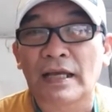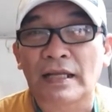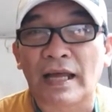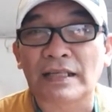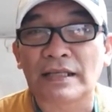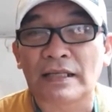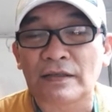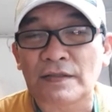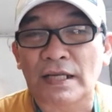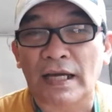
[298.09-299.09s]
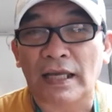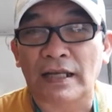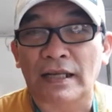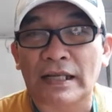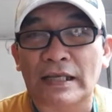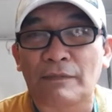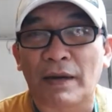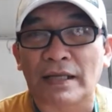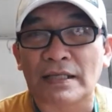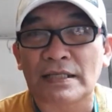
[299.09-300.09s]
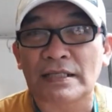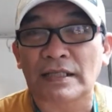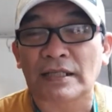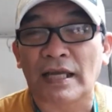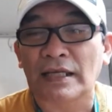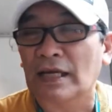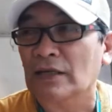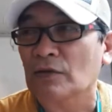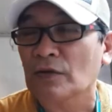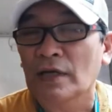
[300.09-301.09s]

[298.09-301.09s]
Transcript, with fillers: nandiyan yung isang kernel Ibay, nasisitahin kayo